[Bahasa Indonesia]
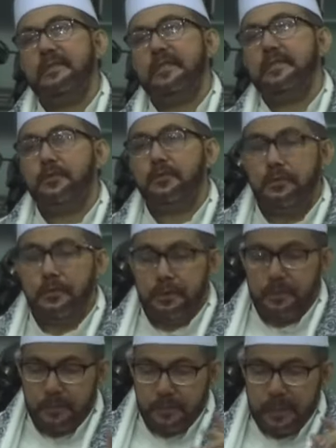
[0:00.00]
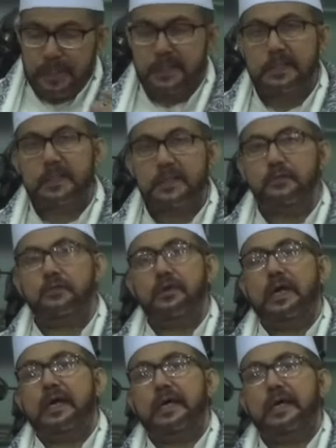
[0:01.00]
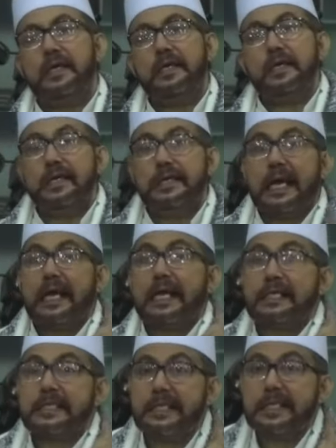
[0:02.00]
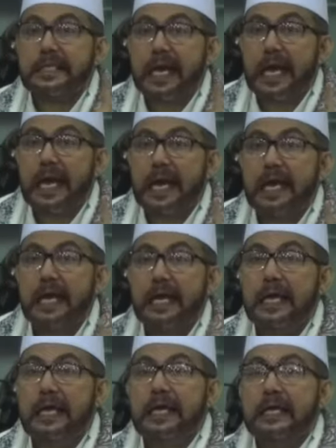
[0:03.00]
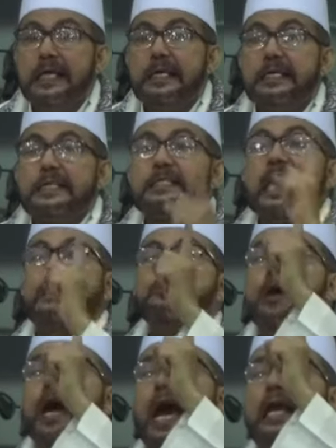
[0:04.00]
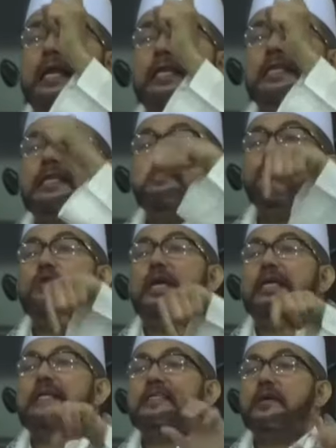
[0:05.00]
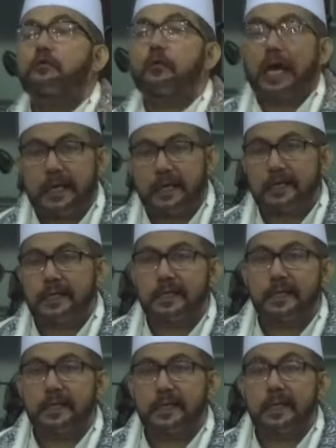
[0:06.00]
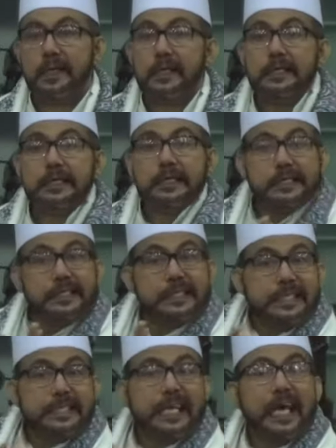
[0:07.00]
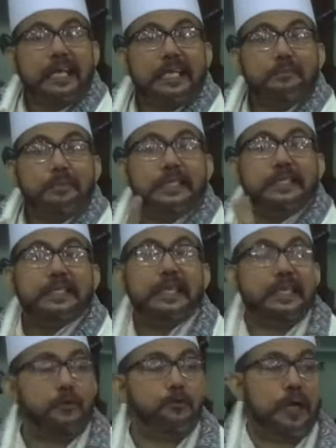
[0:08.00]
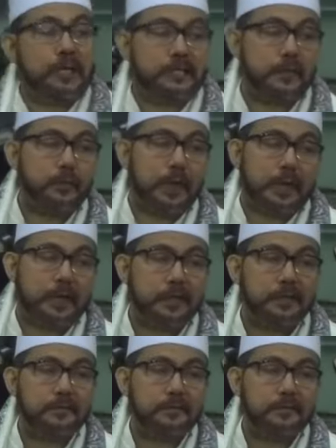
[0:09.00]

itu versi kedua yang ketiga satu hari di bulan Syawal sisahnya bisa di luar sawal,